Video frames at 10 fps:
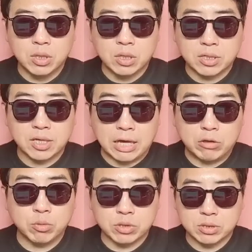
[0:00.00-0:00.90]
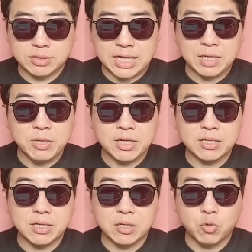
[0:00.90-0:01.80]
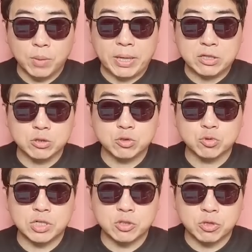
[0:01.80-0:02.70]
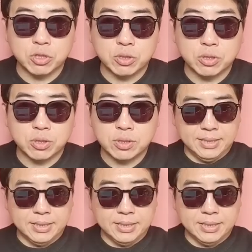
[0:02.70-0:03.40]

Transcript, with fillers: 그렇게 계속 사기만 하다가 왜 뱉어져 죽냐고요.